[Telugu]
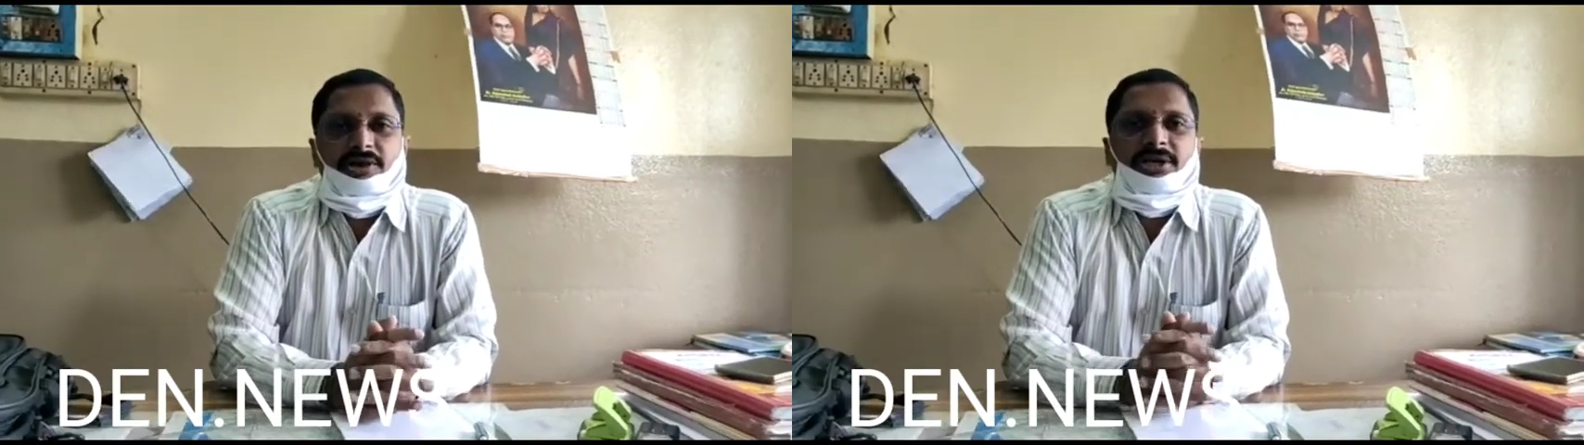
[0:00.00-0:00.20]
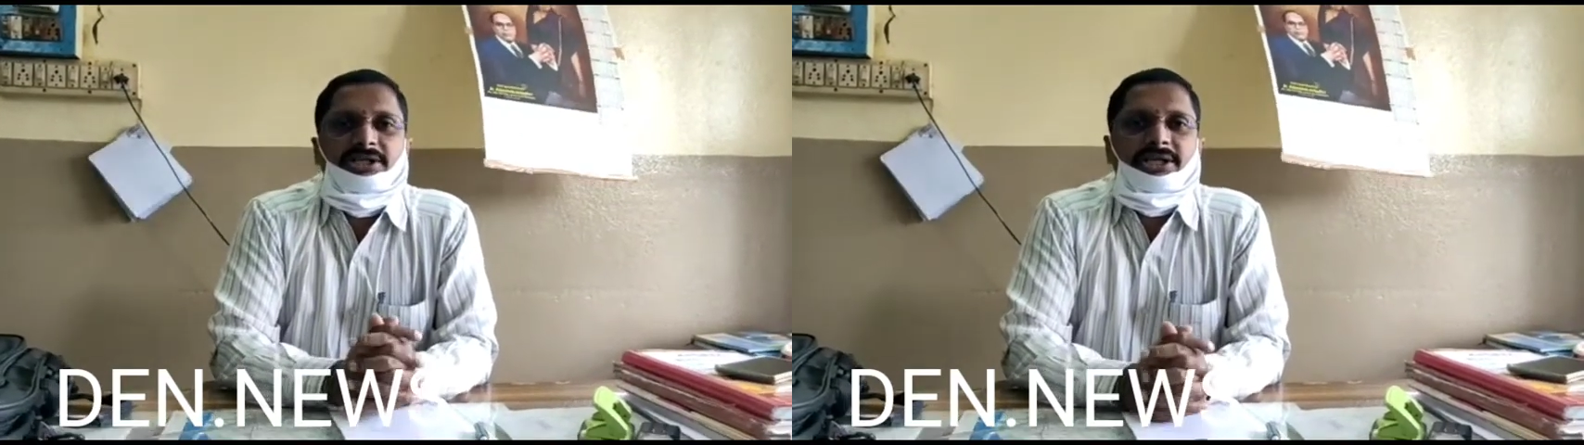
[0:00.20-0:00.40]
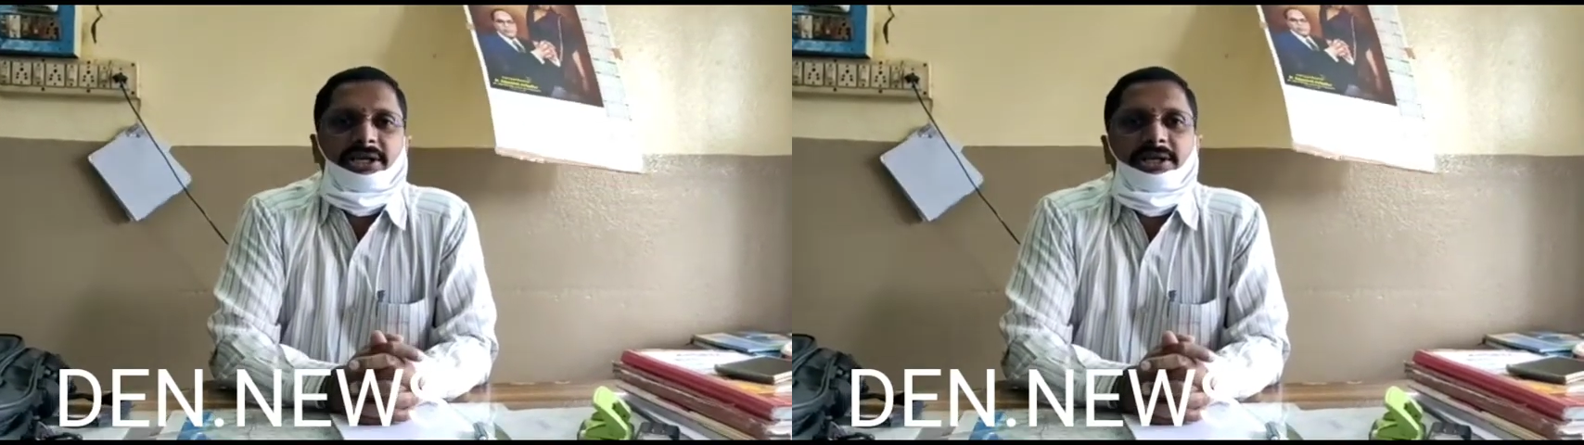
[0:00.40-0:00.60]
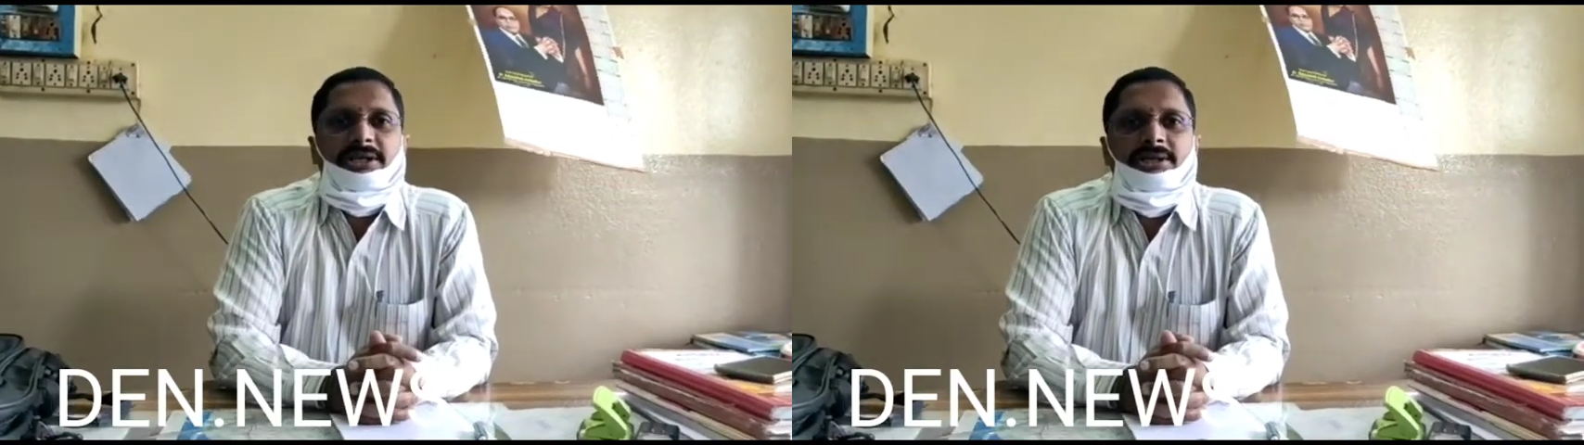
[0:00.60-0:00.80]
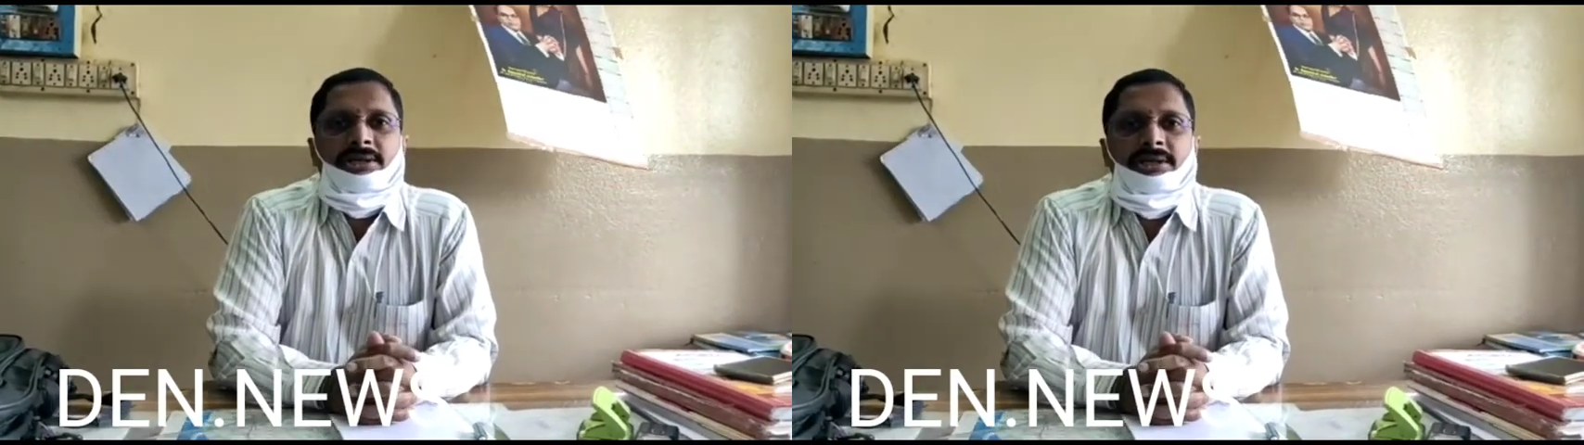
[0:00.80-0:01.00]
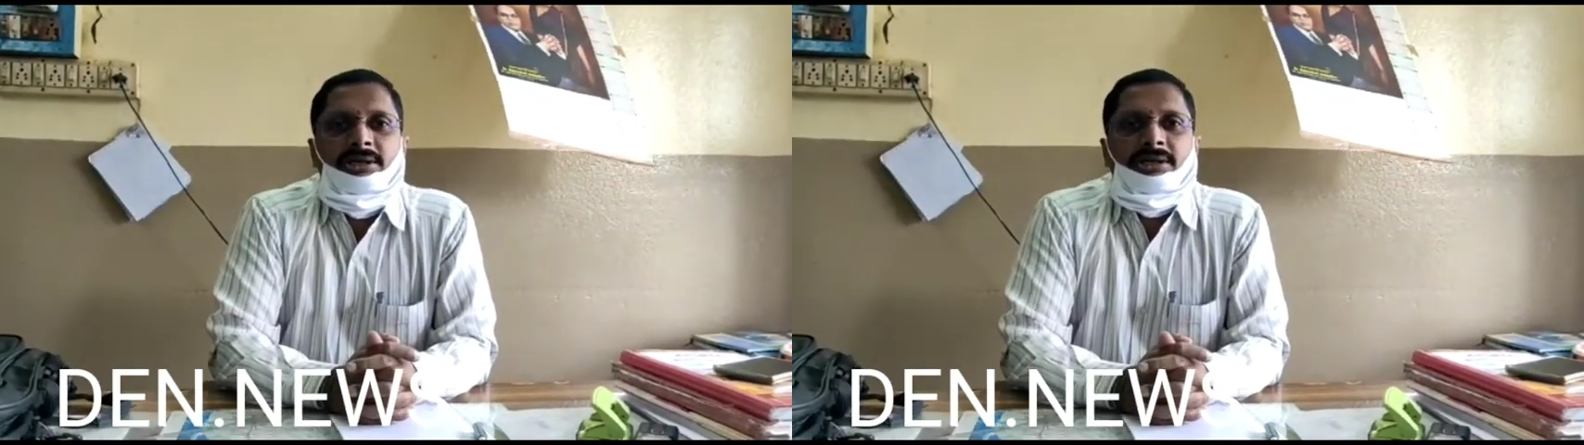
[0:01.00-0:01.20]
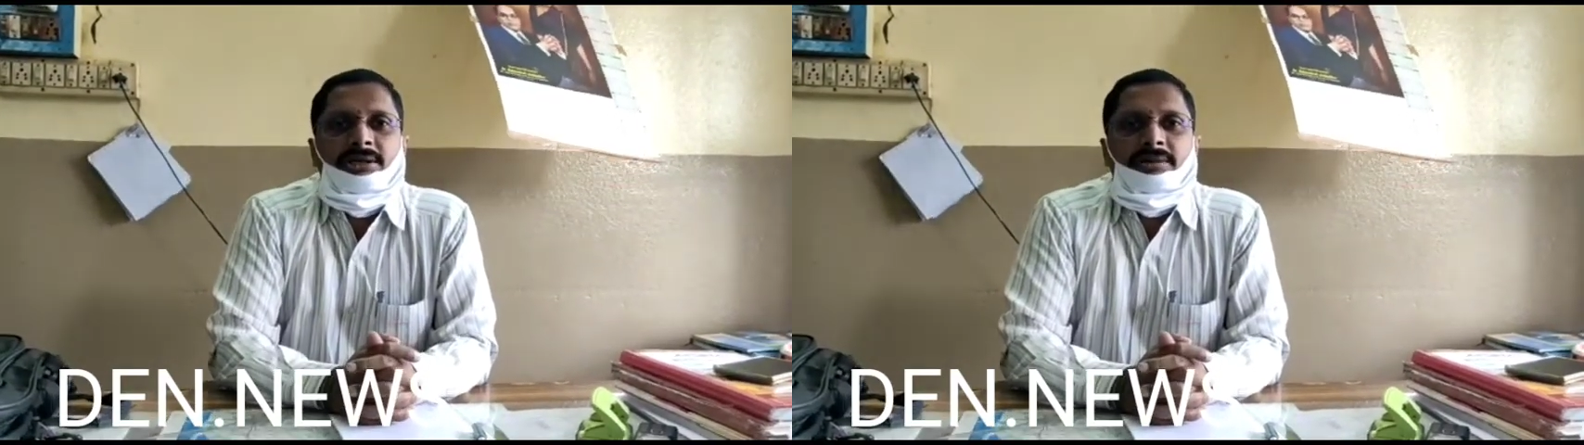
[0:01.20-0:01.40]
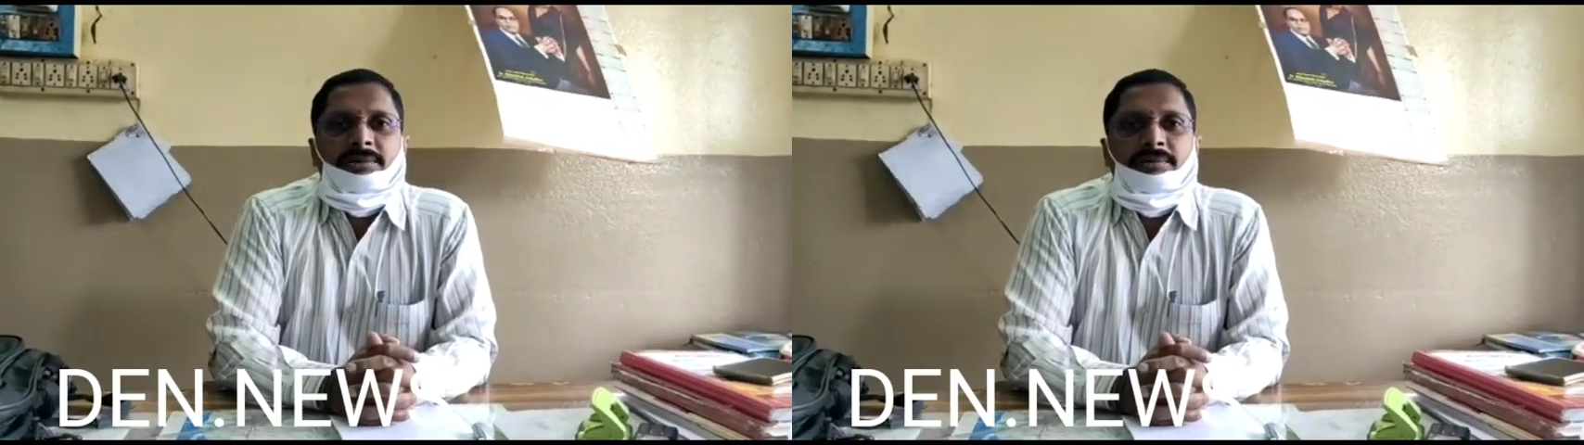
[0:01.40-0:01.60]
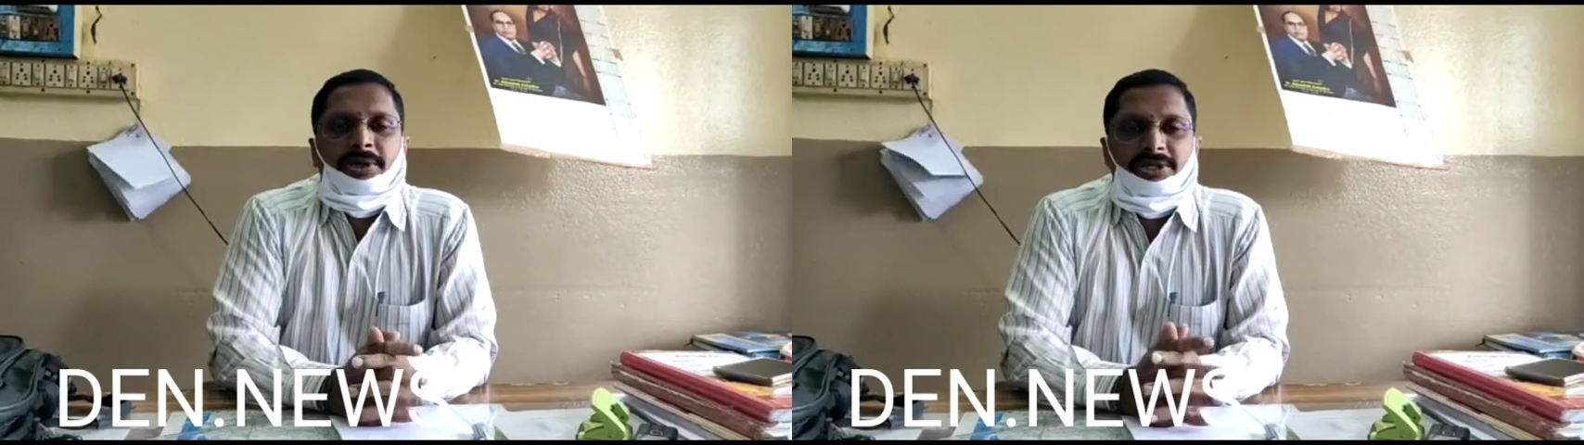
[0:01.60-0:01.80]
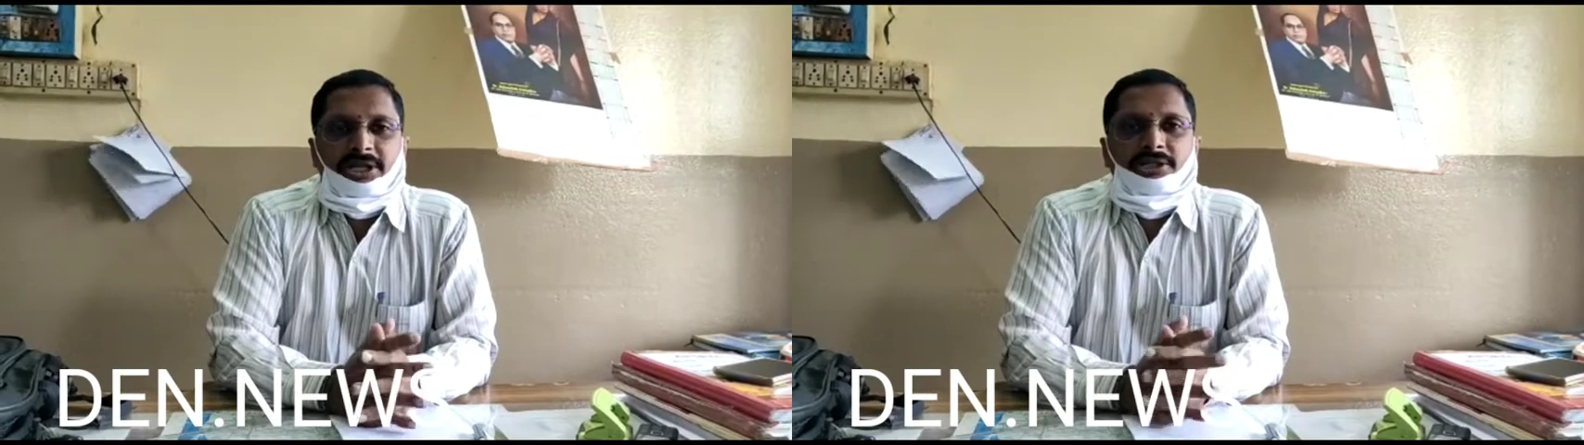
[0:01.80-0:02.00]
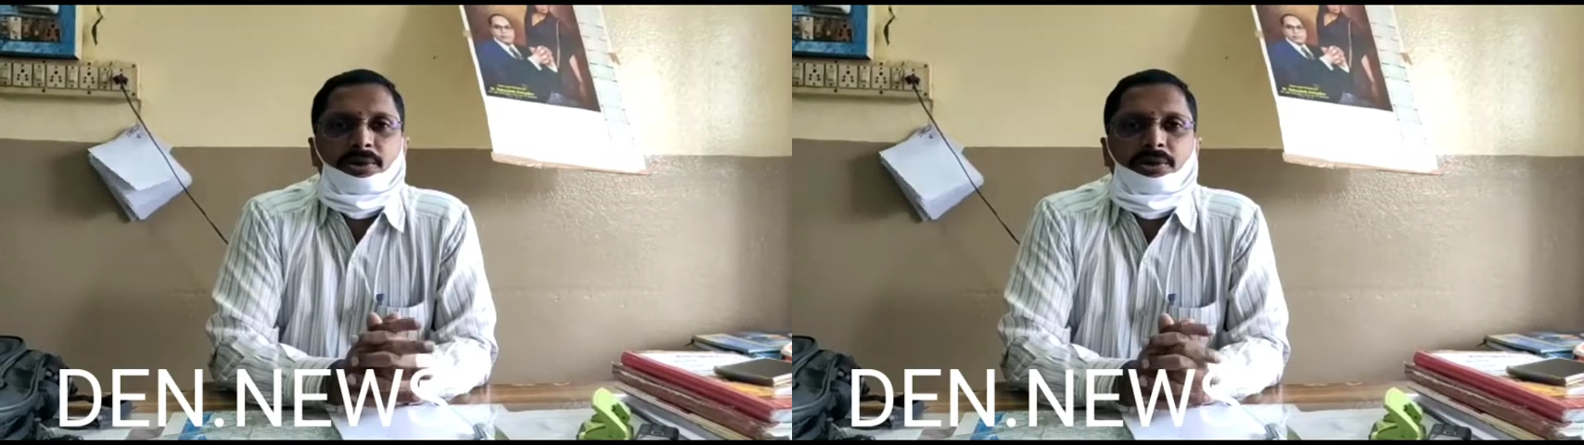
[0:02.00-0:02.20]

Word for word: వినియోగించుకోవాలని ఆయన కోరారు